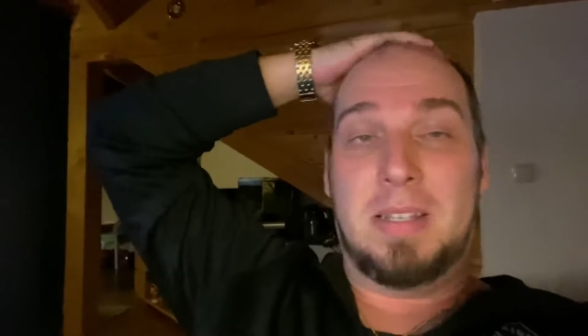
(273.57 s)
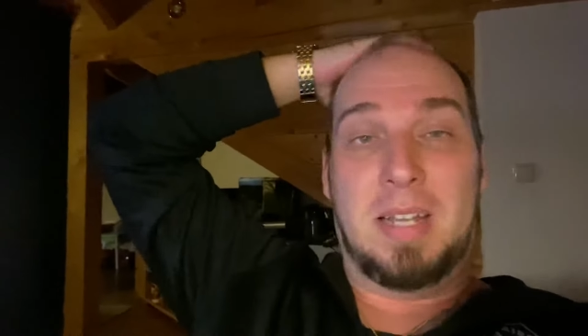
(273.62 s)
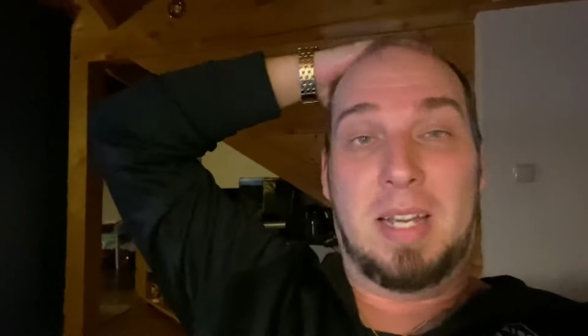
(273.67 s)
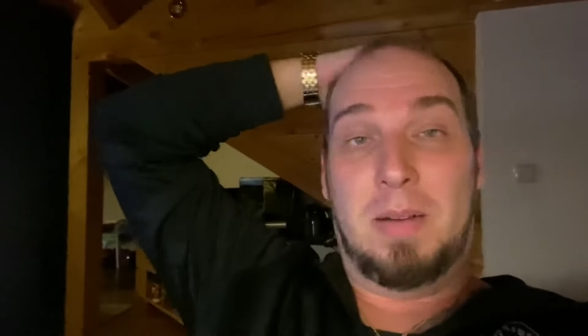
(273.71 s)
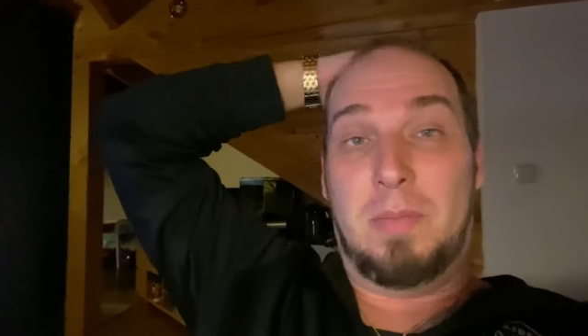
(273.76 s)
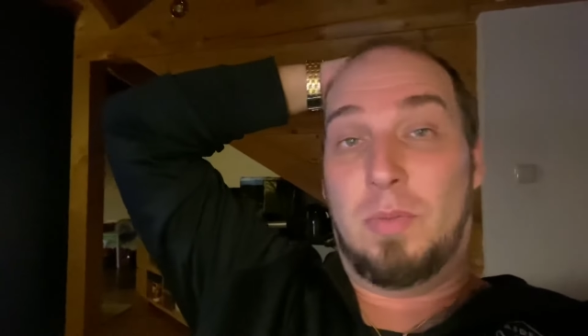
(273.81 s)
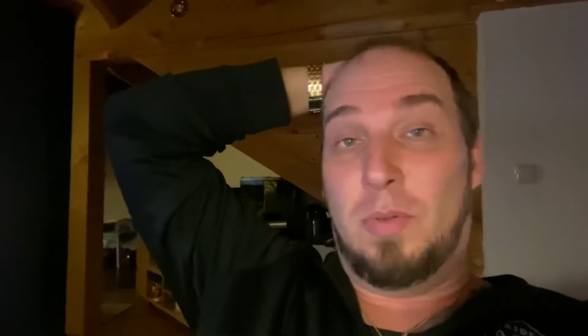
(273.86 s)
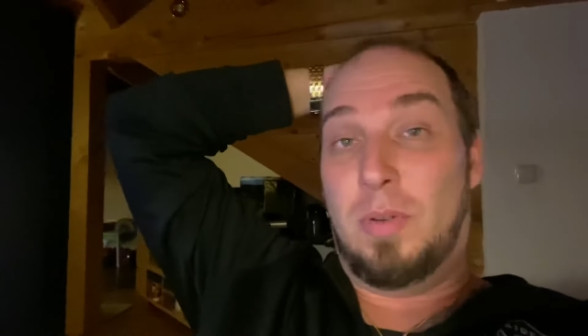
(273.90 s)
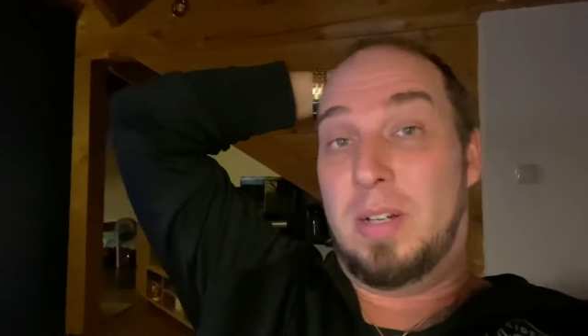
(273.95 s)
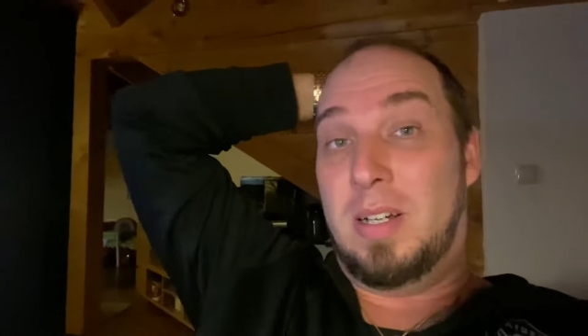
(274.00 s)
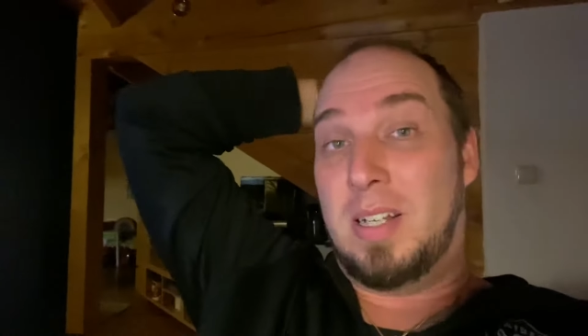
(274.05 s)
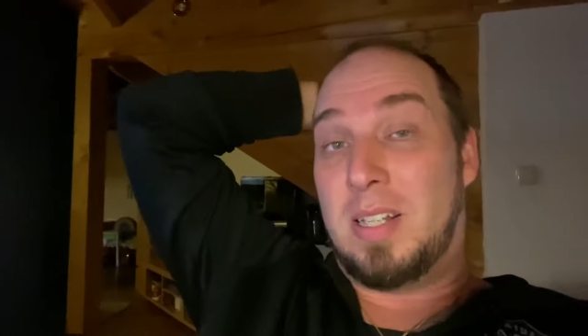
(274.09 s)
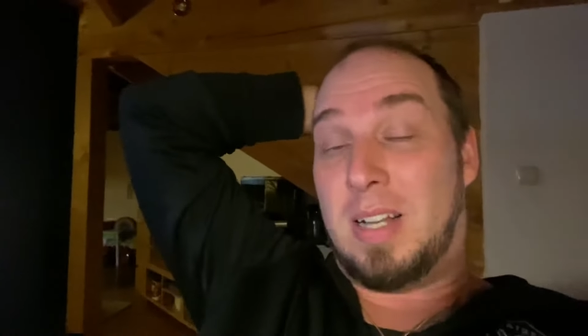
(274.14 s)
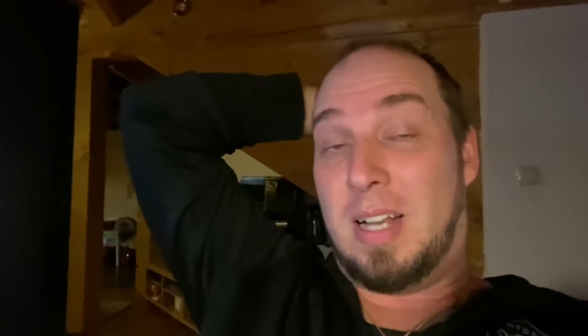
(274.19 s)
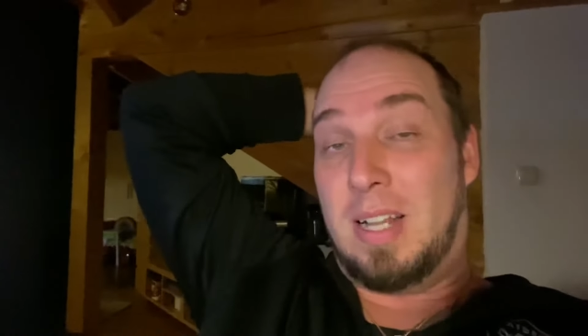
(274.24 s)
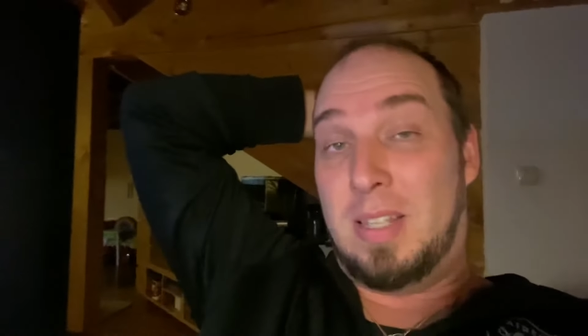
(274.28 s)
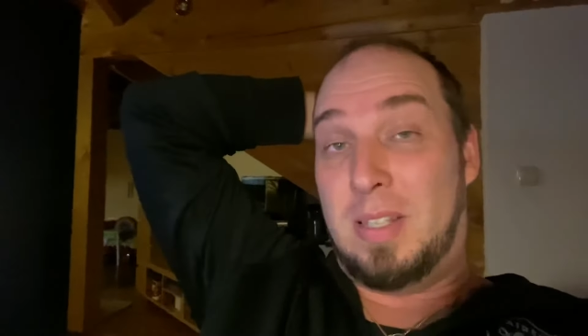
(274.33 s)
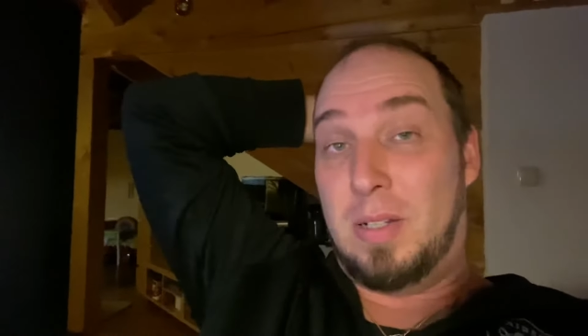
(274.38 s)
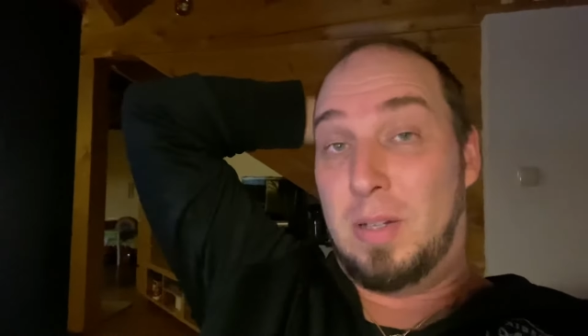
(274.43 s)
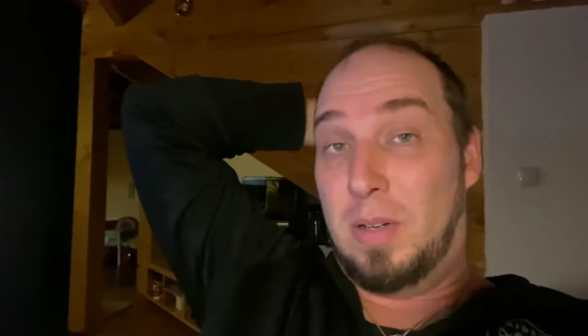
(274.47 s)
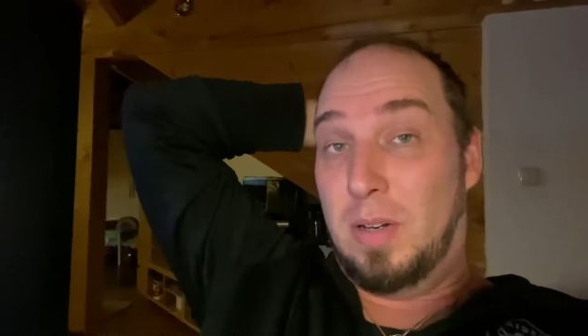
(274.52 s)
sehen, wohin das
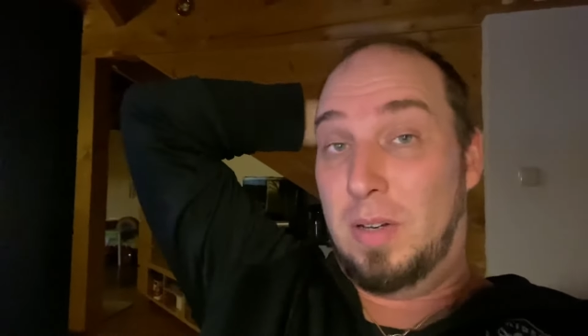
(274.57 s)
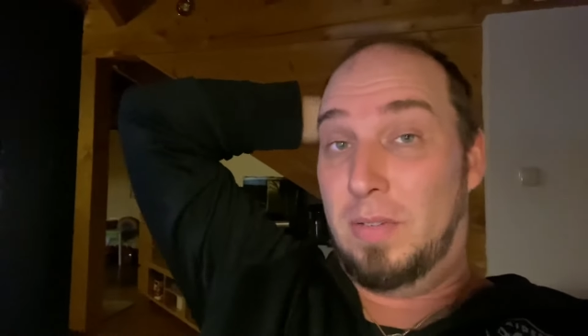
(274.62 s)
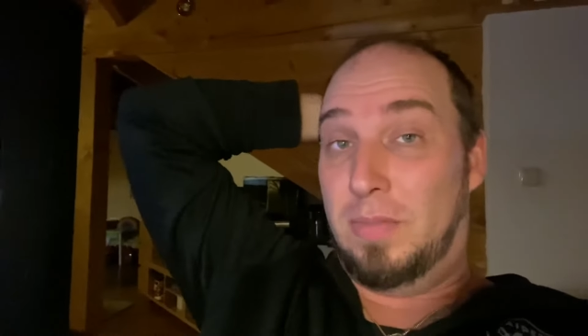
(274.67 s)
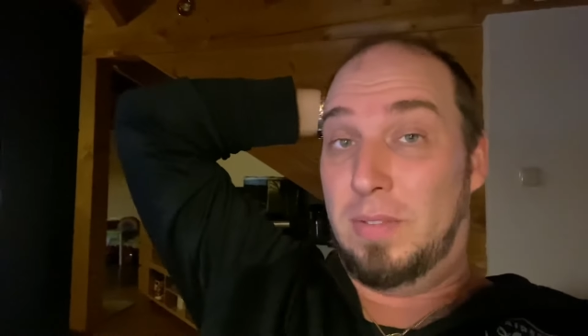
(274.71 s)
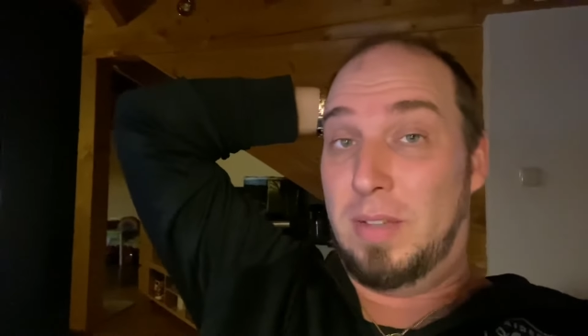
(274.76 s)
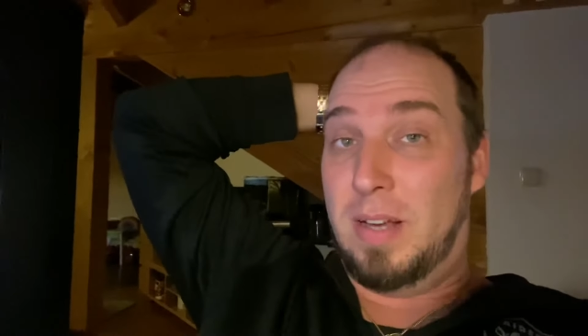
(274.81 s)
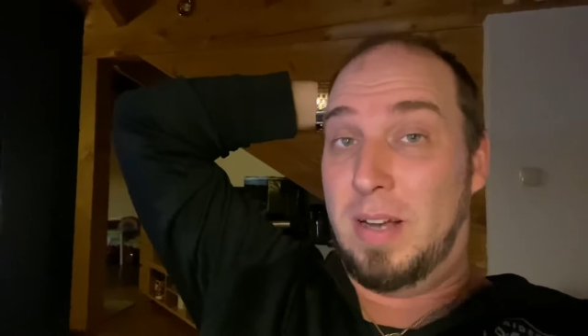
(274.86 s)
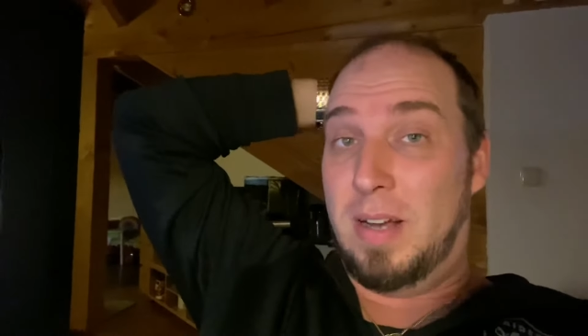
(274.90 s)
Ganze läuft.